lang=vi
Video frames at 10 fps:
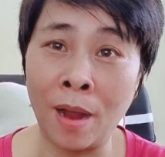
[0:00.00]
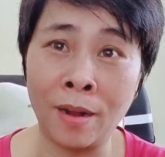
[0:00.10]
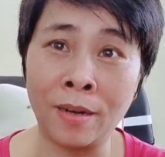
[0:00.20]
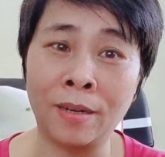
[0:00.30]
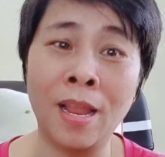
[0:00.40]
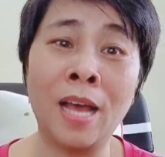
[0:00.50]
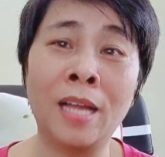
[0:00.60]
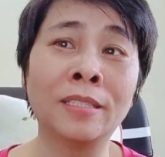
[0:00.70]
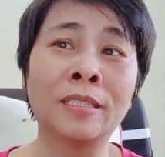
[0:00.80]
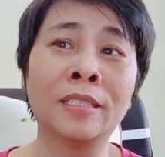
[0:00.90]
bừng
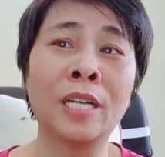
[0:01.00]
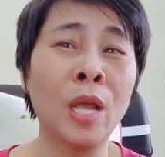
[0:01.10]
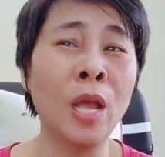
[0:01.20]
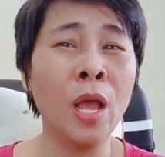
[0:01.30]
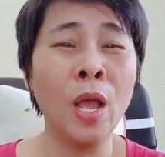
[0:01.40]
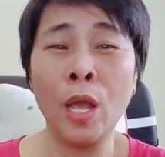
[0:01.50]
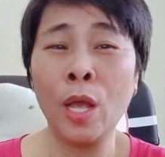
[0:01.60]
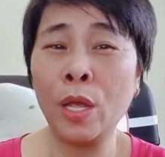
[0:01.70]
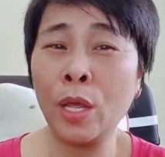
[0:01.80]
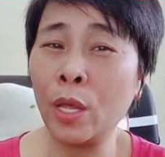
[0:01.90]
lên
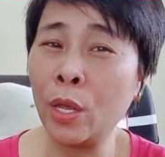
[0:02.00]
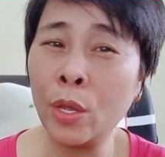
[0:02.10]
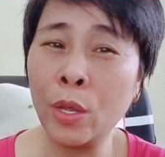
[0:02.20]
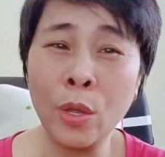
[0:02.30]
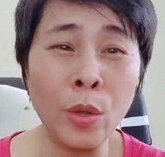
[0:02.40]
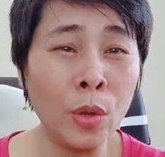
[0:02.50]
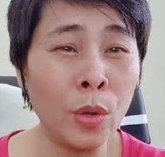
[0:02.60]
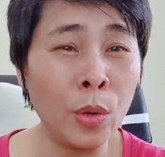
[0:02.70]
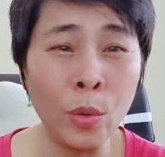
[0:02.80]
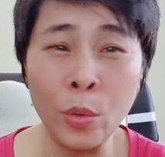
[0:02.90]

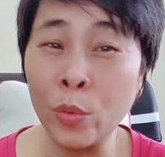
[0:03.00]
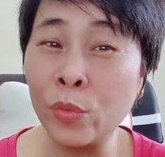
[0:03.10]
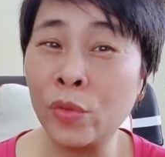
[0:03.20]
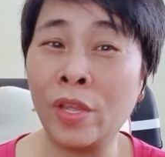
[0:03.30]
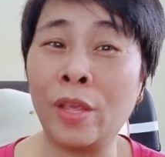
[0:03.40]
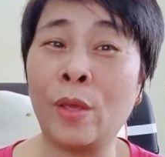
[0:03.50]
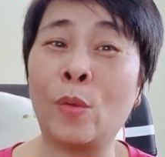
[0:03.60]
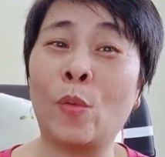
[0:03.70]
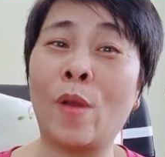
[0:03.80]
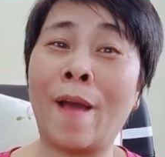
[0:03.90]
yêu
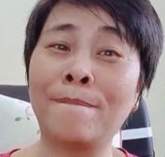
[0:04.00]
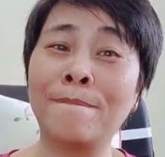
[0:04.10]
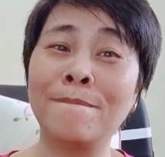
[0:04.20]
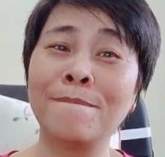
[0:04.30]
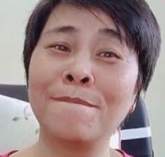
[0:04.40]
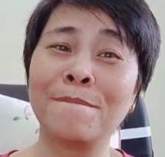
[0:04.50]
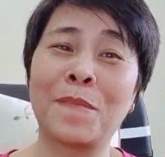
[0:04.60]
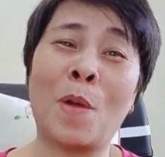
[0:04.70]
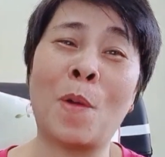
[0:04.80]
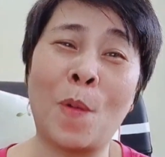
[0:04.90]
nhiều lắm
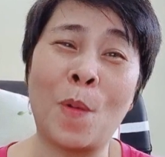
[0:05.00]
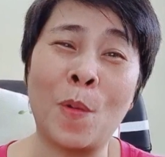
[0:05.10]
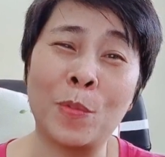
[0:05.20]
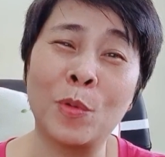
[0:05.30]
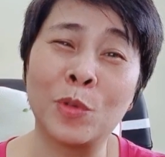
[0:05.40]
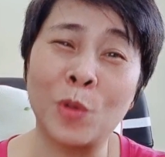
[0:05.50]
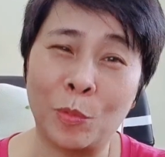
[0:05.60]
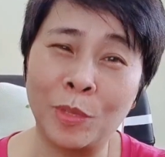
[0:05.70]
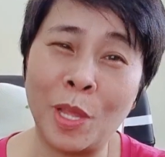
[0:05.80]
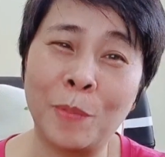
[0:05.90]
ôi muốn
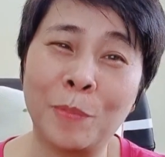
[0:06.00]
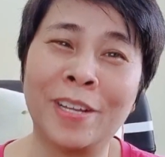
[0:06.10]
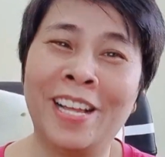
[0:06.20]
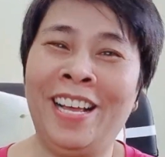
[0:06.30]
rụng tim